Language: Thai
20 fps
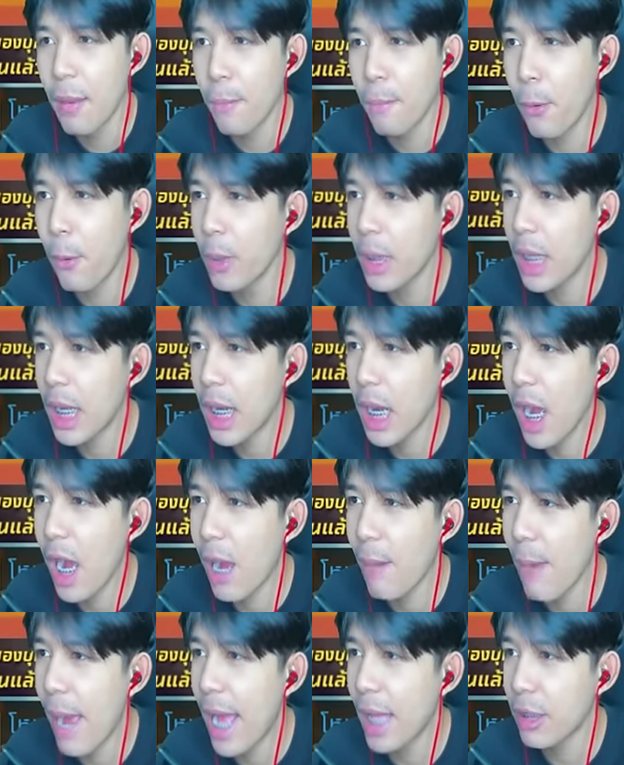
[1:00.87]
พูดแล้วก็
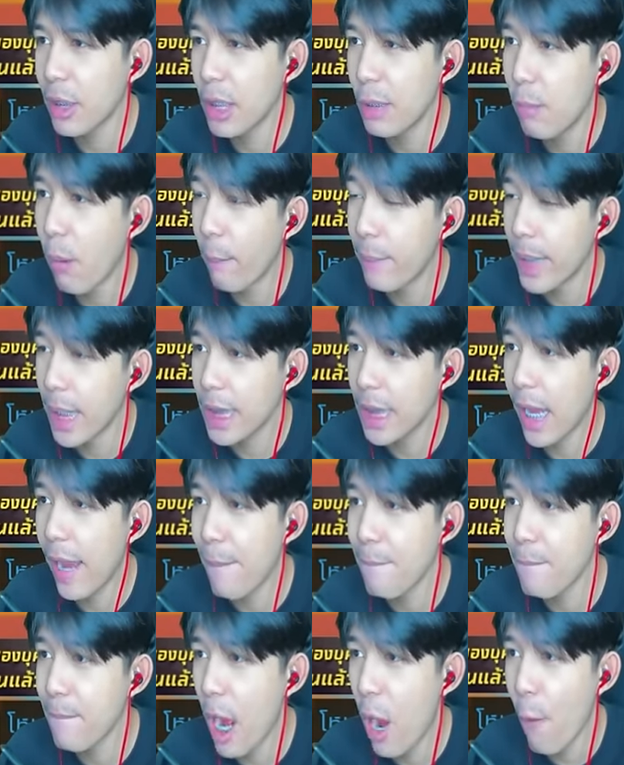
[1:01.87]
มาตอนนี้ผมได้เติม
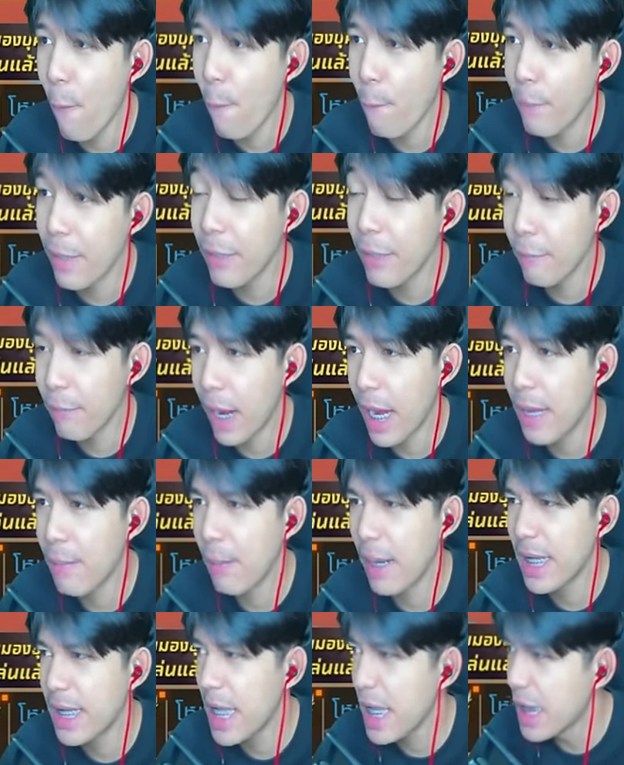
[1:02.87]
เข้าฟรีไฟไป
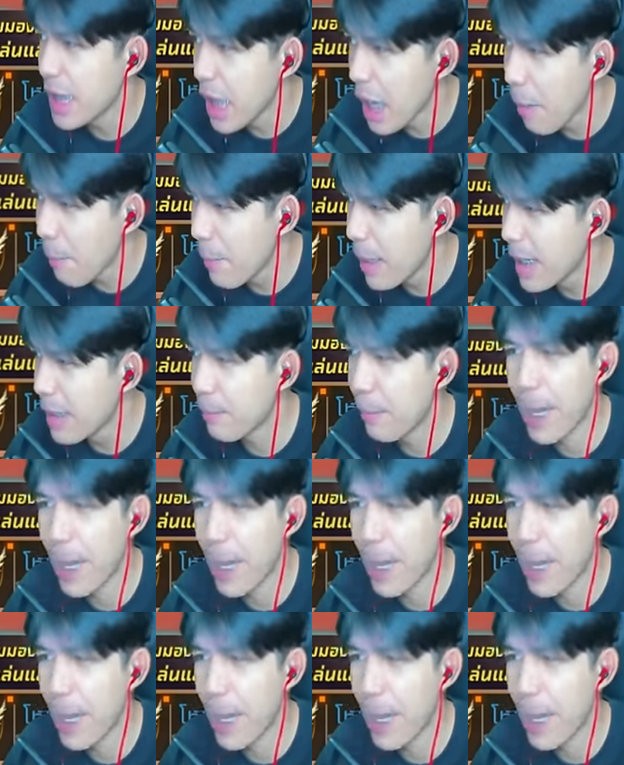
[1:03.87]
เนี่ยหนึ่งหมื่นเพ